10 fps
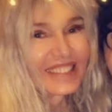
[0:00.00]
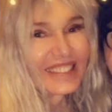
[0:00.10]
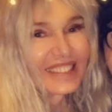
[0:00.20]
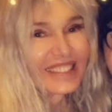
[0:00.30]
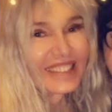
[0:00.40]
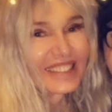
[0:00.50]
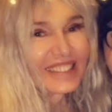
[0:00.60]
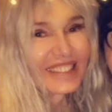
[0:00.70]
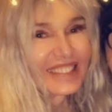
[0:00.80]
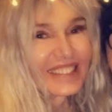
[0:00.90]
jogou os
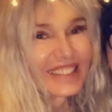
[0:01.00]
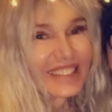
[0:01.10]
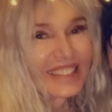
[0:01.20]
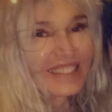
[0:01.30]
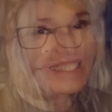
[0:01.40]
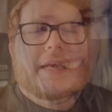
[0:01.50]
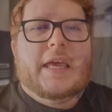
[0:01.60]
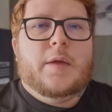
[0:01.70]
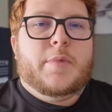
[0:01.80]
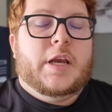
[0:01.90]
três celulares da
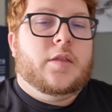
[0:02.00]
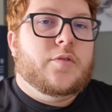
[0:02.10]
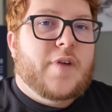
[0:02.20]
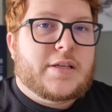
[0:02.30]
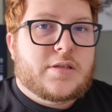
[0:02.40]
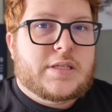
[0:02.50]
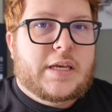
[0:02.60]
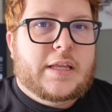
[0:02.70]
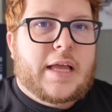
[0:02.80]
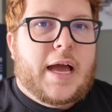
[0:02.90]
Kimberly no vaso
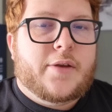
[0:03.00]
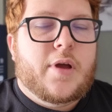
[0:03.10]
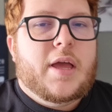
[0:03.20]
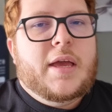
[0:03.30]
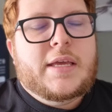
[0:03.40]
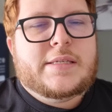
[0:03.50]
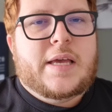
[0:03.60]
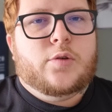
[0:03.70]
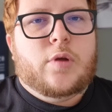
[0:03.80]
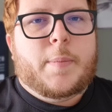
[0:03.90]
sanitário e
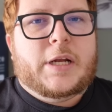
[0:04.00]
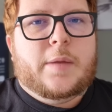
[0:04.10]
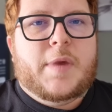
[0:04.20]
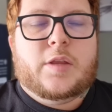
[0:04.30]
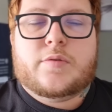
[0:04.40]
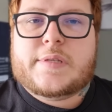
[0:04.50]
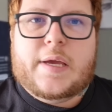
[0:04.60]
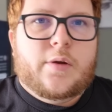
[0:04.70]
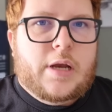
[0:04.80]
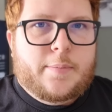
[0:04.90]
saiu do apartamento
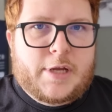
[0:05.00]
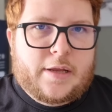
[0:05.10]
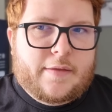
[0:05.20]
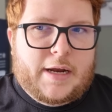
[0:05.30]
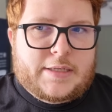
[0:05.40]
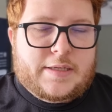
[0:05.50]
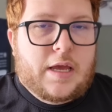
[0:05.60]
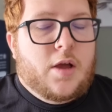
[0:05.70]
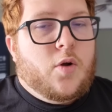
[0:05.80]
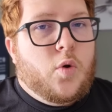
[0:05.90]
sem olhar para trás.
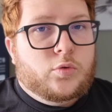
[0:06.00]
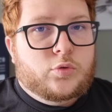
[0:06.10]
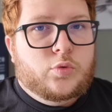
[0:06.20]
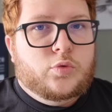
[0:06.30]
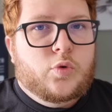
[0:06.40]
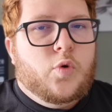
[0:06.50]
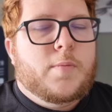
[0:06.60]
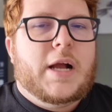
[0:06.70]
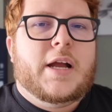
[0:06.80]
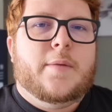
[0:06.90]
Contudo,
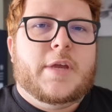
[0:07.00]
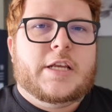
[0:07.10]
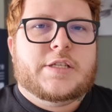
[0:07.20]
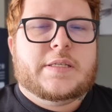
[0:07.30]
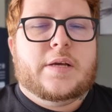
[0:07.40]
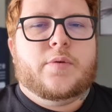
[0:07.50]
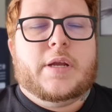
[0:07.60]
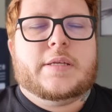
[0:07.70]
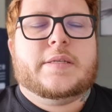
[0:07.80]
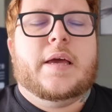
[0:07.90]
uma câmera de
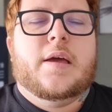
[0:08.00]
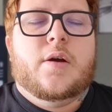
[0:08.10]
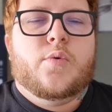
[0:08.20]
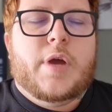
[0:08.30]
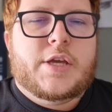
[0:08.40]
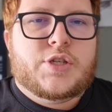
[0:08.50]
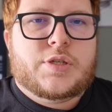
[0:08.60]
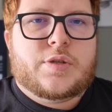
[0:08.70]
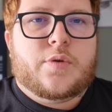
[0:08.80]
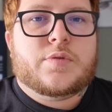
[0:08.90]
segurança o
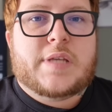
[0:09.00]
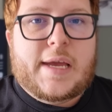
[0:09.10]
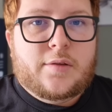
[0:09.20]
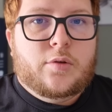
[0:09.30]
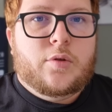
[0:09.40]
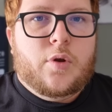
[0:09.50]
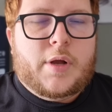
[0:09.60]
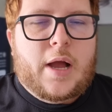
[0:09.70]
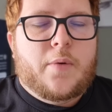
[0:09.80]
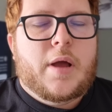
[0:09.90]
registrou saindo do
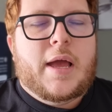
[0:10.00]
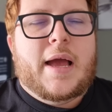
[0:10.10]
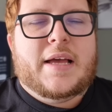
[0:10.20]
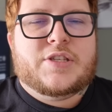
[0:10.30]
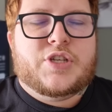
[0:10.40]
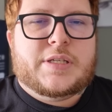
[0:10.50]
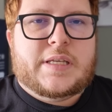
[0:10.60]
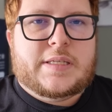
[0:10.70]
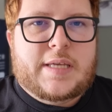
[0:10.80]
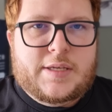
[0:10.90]
local às
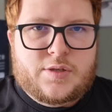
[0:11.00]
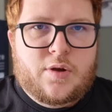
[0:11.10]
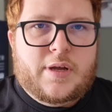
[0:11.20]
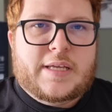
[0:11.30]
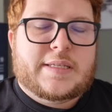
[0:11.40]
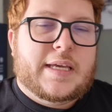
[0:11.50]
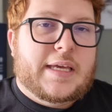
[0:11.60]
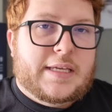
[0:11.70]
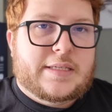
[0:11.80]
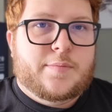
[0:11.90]
16 horas e
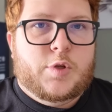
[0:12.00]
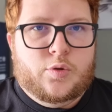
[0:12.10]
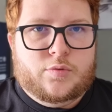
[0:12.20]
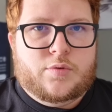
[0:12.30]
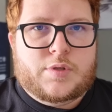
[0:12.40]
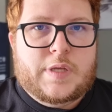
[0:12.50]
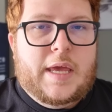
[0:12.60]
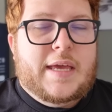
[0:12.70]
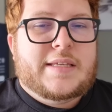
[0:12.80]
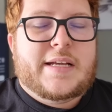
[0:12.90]
15 minutos,
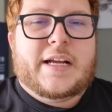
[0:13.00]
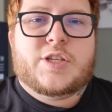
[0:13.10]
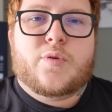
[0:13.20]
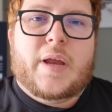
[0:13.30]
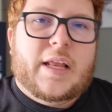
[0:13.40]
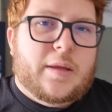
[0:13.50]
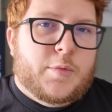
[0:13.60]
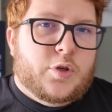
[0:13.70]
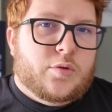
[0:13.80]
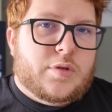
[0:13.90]
cerca de 40
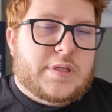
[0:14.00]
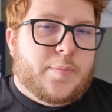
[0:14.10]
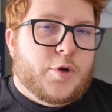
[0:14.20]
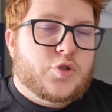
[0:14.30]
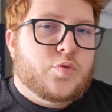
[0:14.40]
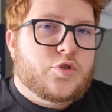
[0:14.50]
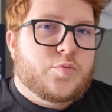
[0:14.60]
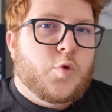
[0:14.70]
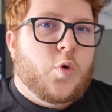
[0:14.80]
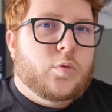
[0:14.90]
minutos após o
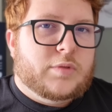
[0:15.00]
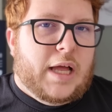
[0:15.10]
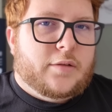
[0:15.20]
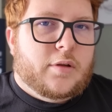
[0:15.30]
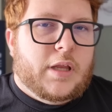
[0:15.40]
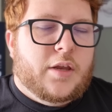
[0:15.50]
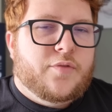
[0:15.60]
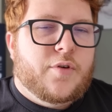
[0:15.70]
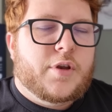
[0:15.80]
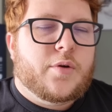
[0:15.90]
último contato
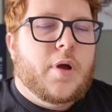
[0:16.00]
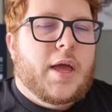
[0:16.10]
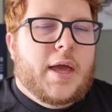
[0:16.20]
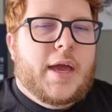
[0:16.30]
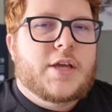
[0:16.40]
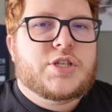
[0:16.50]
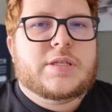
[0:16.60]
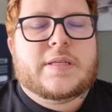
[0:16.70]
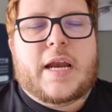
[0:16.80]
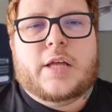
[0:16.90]
telefônico
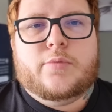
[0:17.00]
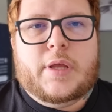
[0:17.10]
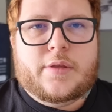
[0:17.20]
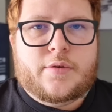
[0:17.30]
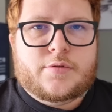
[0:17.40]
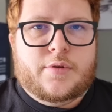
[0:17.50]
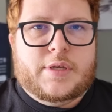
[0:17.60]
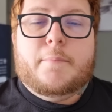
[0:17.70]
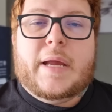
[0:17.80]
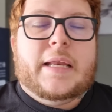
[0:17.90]
registrado entre os
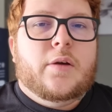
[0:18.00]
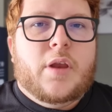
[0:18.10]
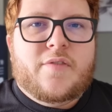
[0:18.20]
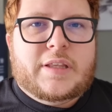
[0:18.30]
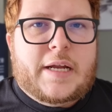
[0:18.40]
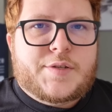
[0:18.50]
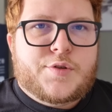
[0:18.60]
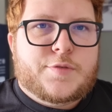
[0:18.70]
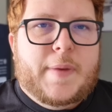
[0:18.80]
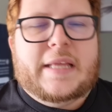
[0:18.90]
dois. Para não levantar
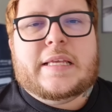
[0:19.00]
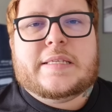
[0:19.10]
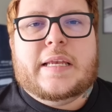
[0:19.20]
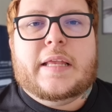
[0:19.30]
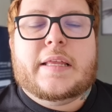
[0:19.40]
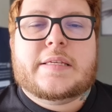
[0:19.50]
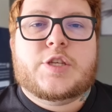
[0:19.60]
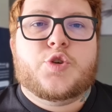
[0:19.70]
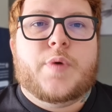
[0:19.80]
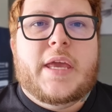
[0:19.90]
suspeitas, ele
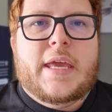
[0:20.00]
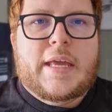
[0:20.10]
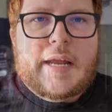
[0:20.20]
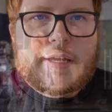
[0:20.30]
decidiu ir à